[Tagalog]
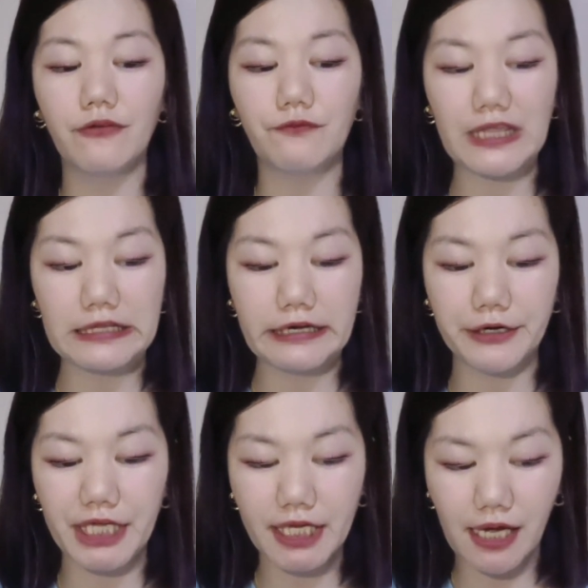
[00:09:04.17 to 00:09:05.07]
a
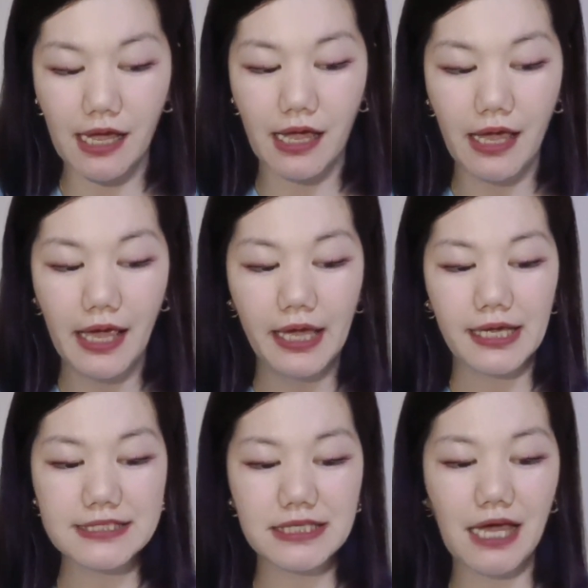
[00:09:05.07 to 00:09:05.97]
Villarica.
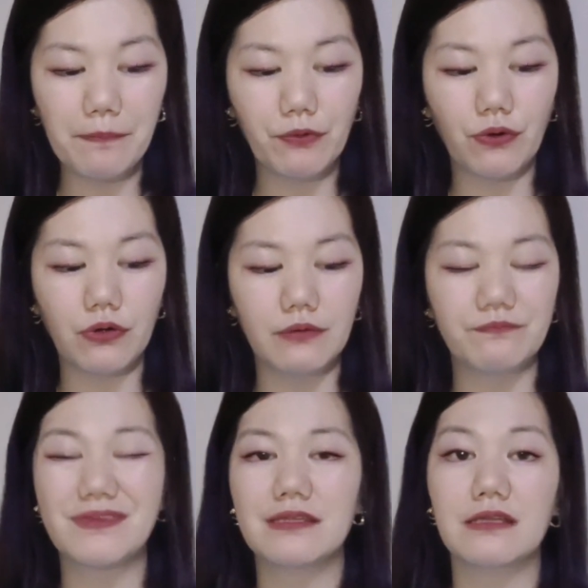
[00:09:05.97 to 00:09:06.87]
Kasi nga po,
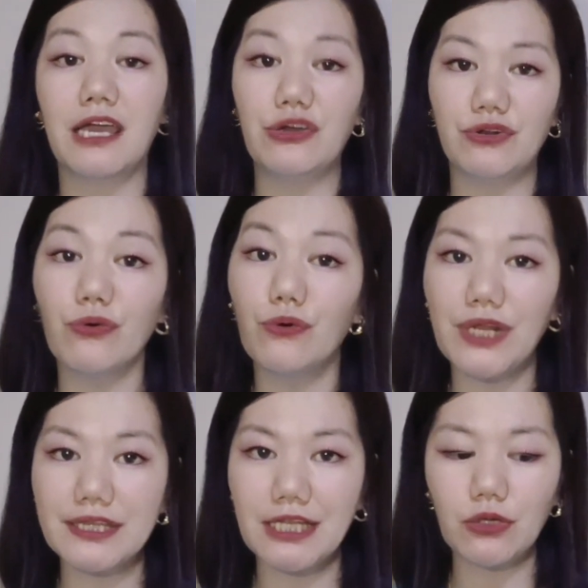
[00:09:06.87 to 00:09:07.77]
ayon
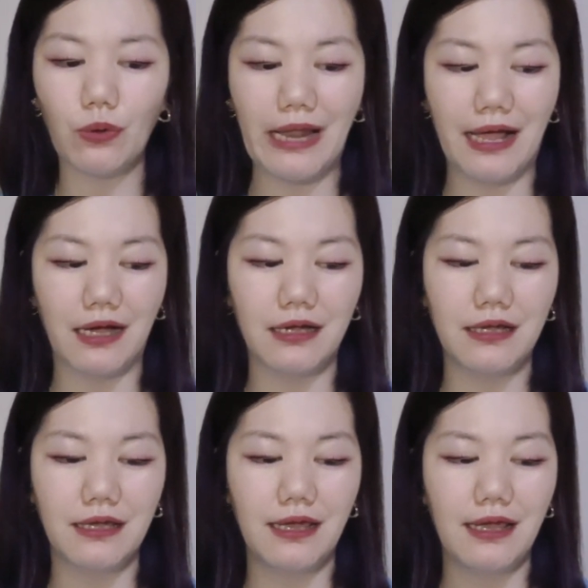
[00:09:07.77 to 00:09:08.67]
uulitin ko
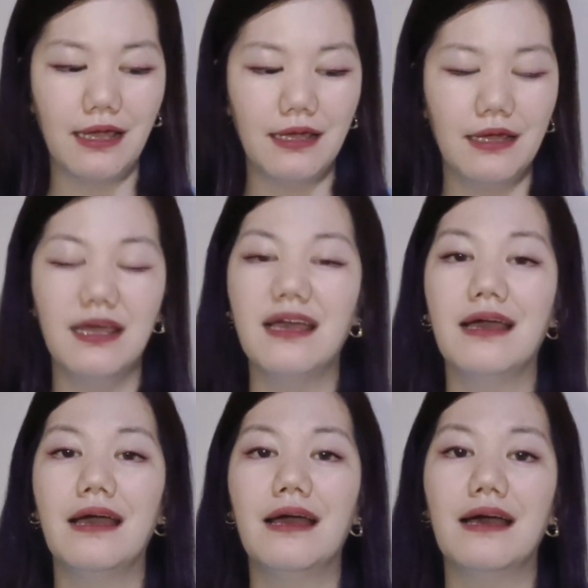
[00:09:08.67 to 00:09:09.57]
lang.
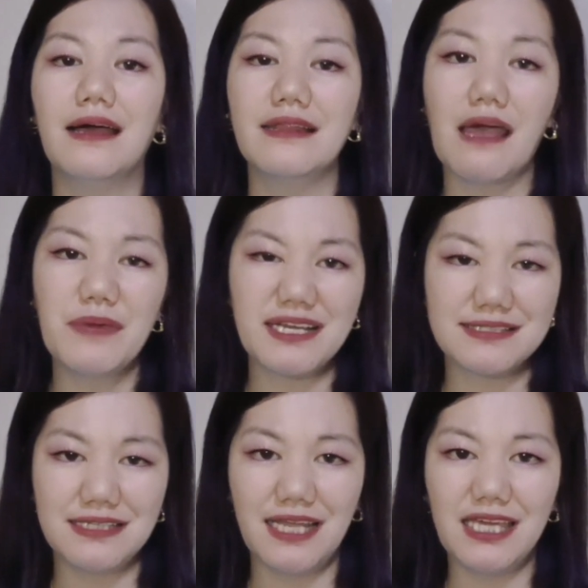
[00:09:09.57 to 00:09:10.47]
Ang dami
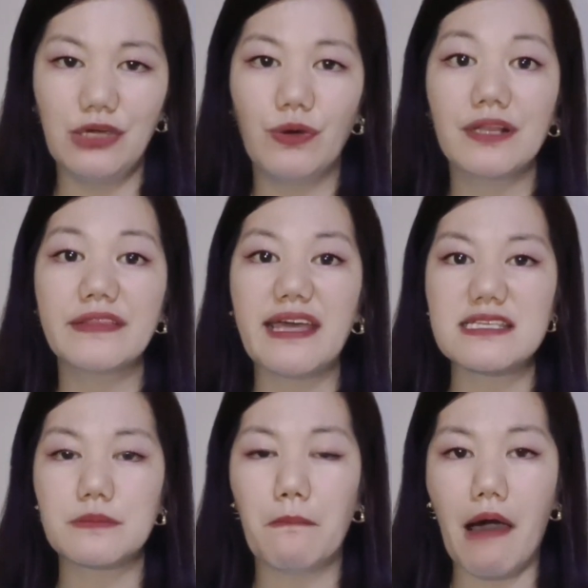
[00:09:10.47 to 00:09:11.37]
kasi naiiwang
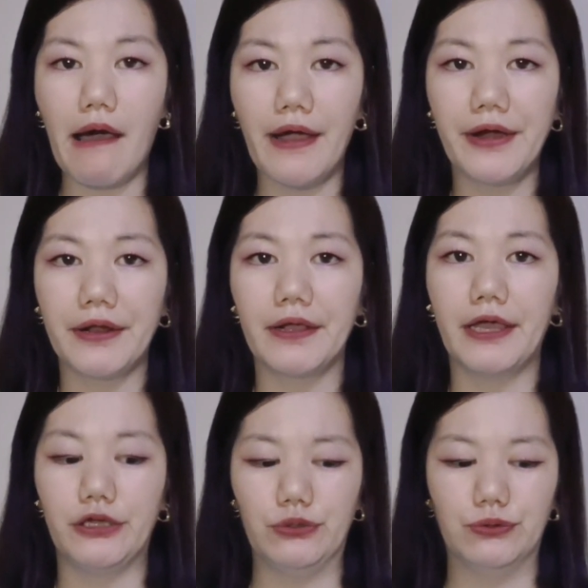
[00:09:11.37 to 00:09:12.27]
test mark.
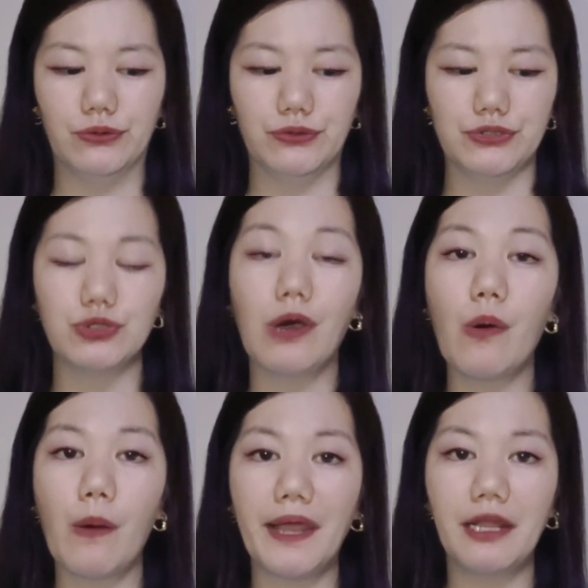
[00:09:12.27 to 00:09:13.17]
ayon So,
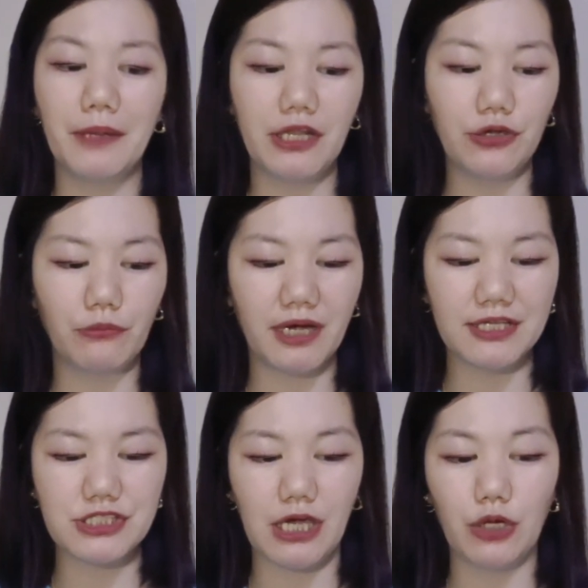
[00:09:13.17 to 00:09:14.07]
kawawa naman na yung
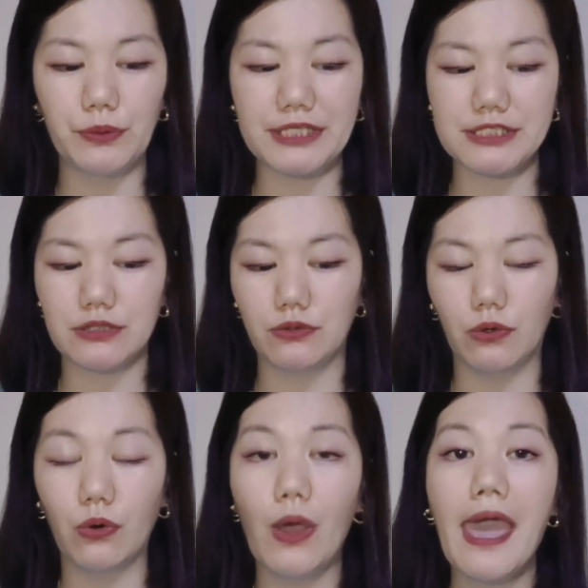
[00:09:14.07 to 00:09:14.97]
mga jewelries
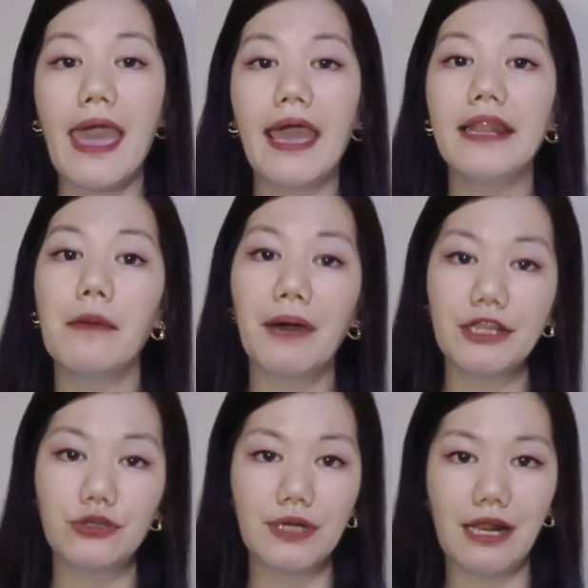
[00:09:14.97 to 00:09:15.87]
ko. And
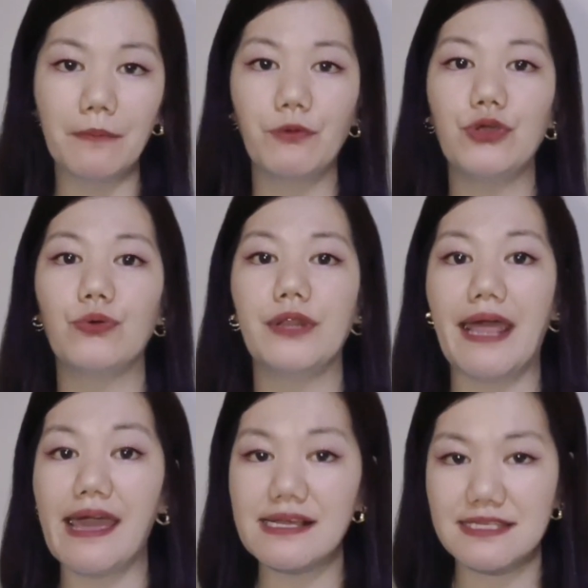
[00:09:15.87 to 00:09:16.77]
abangan nyo na lang po yung
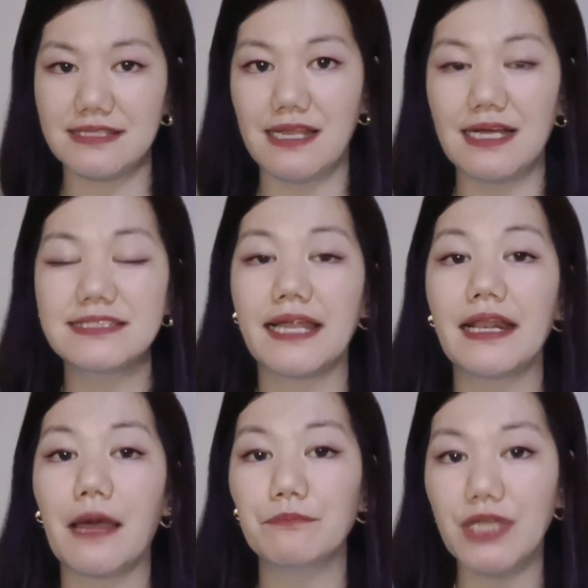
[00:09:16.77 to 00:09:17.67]
next na
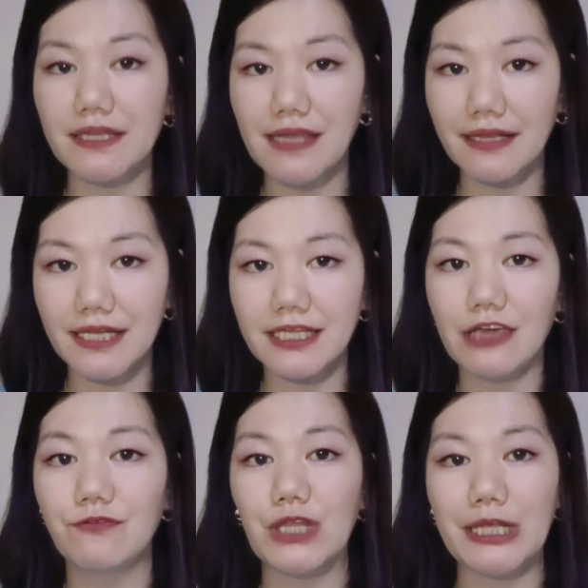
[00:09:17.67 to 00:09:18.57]
Sanla update natin
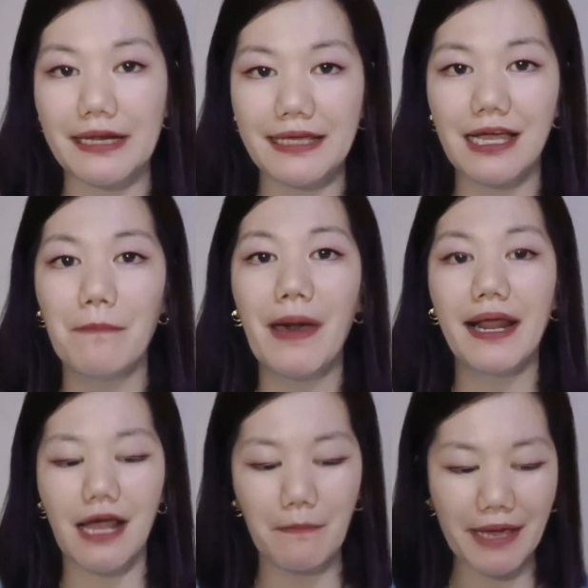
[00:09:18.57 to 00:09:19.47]
kay Villarica
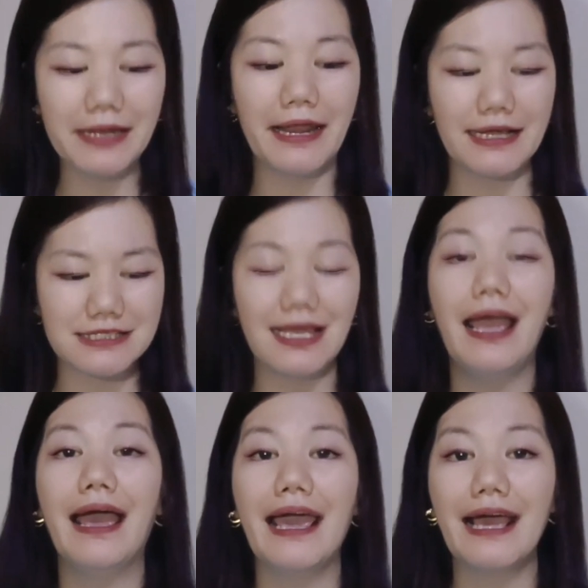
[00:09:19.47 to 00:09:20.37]
para may next
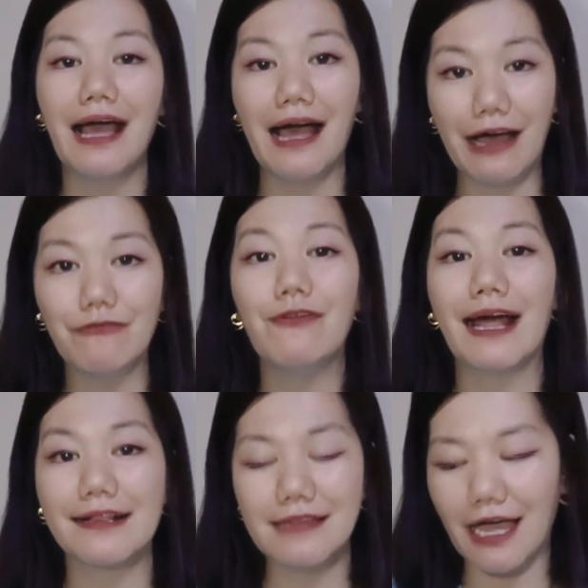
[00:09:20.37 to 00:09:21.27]
uh,
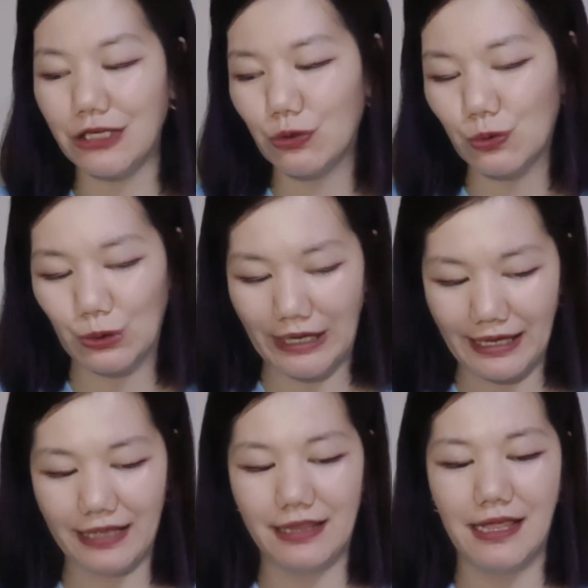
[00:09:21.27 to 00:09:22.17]
vlog tayo
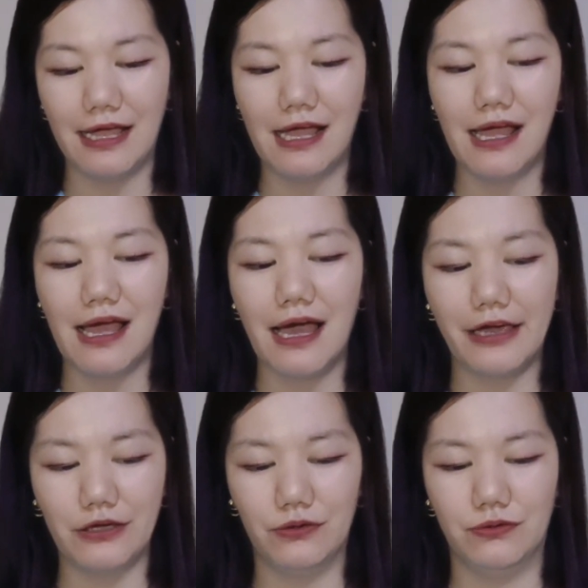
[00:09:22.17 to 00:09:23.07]
ulit.
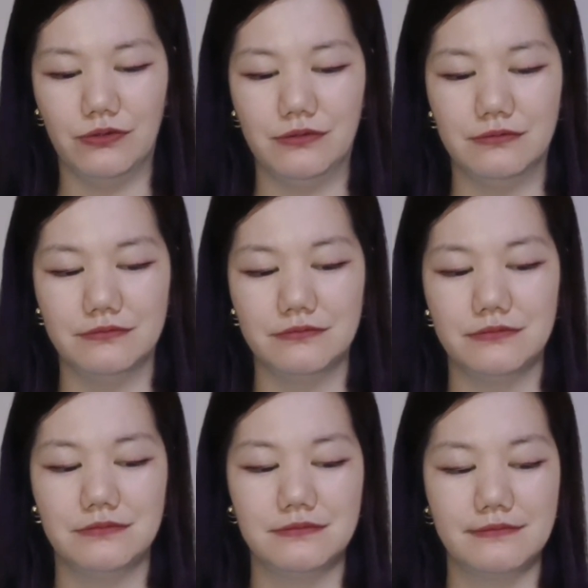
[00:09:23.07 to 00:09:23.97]
Ayun.
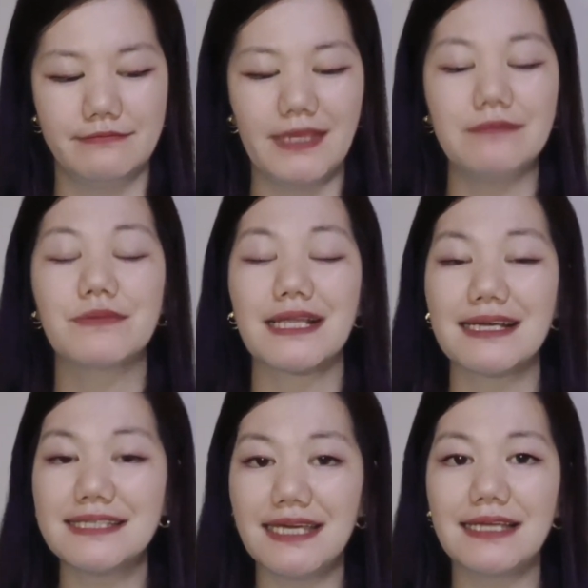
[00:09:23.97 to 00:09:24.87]

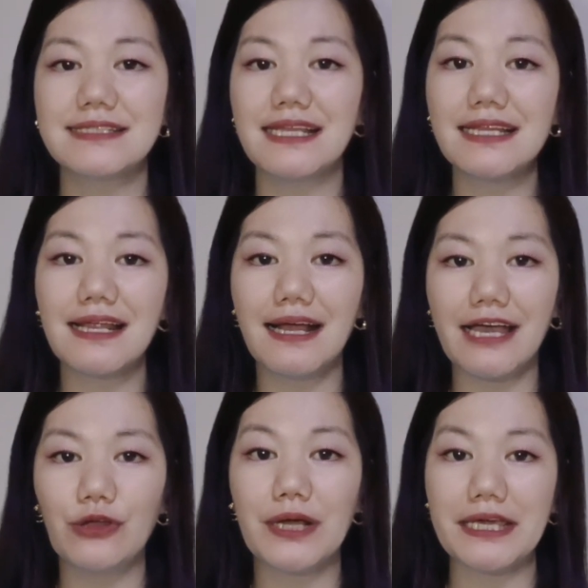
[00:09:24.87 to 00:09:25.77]
Kasi sila talaga
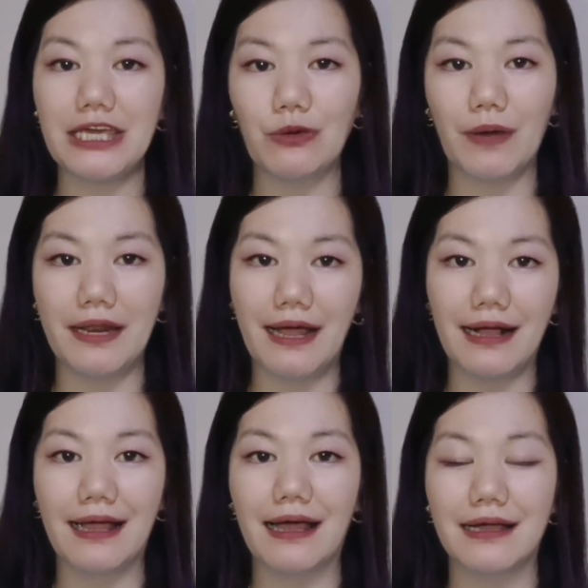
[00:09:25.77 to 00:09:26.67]
yun ang iiwan
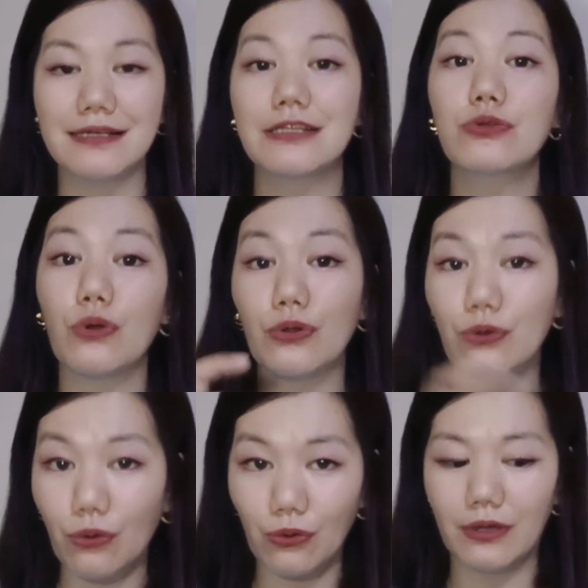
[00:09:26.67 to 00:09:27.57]
ng uh,
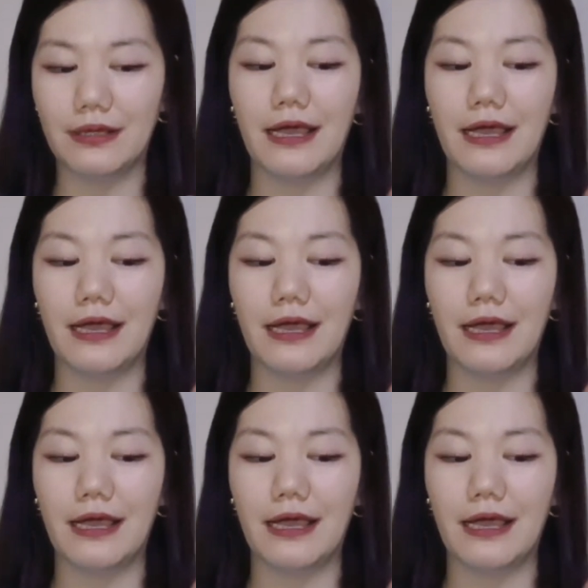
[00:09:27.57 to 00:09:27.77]
tuldok.